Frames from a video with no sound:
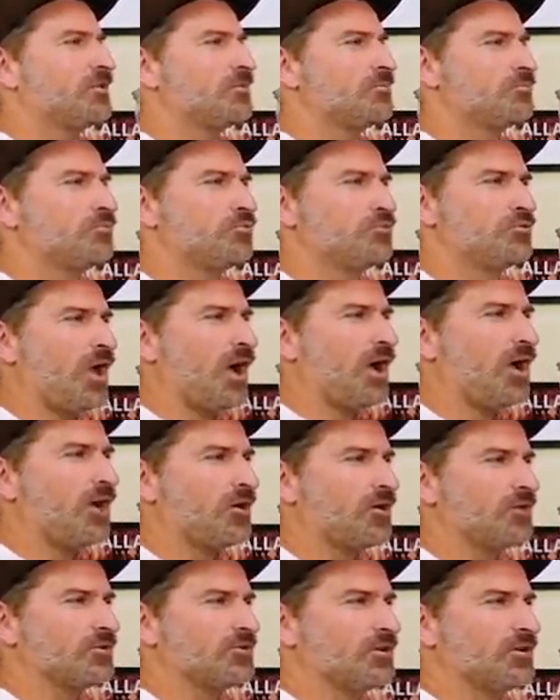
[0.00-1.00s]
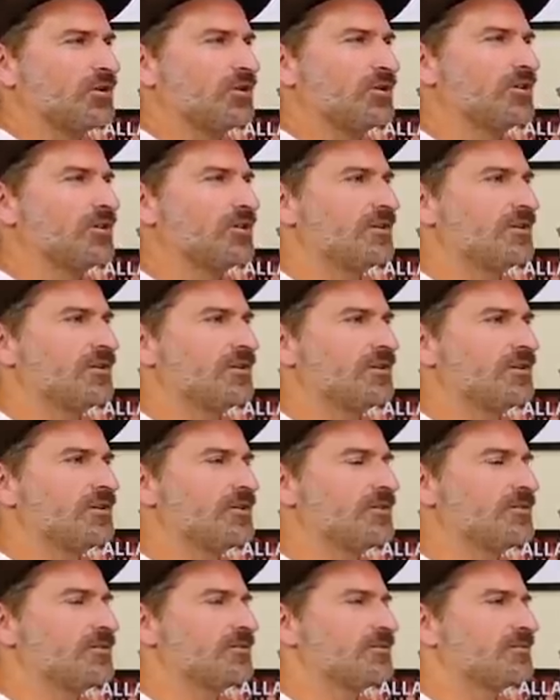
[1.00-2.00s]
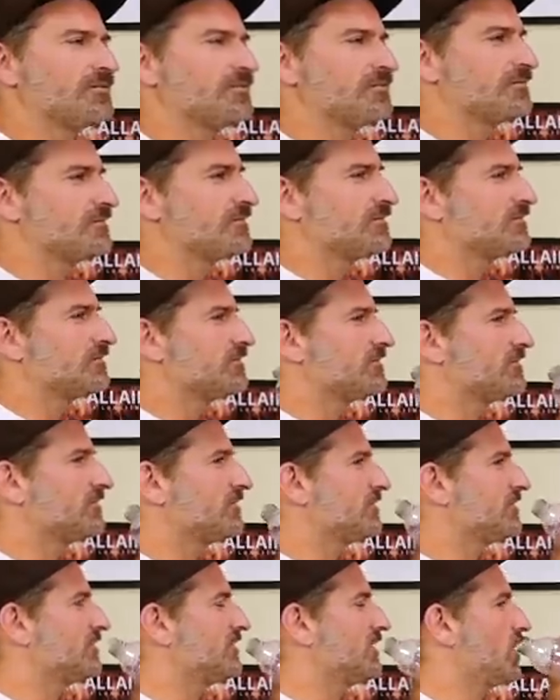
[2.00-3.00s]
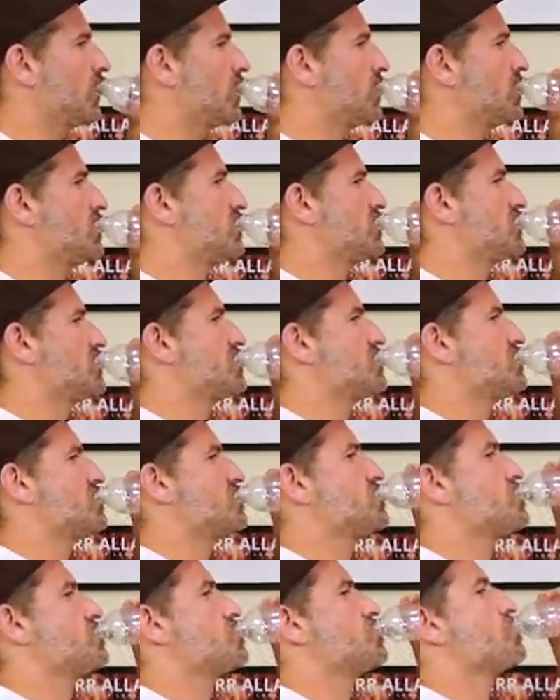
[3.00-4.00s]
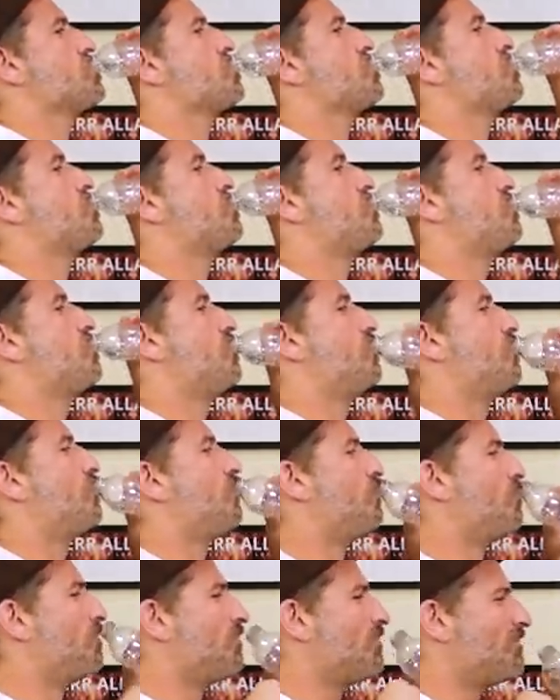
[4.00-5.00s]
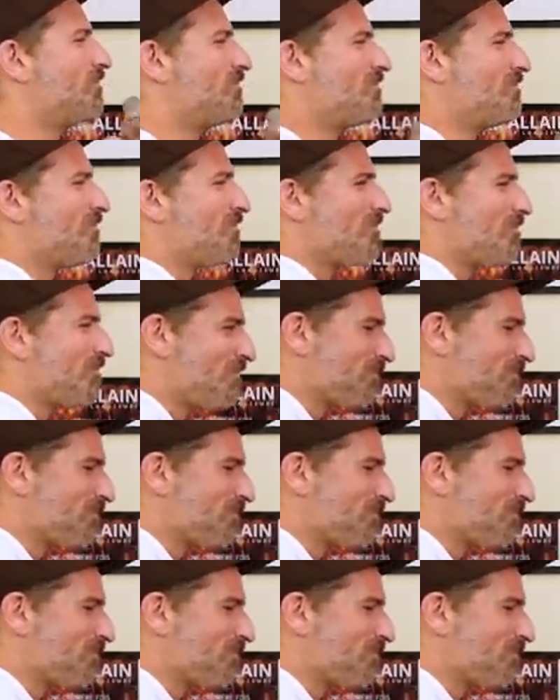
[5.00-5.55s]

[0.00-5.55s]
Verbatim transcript: C'est une pudeur Ouais, ça, c'est cool. Parce que c'est comme, hey, tu sais, il y a une limite.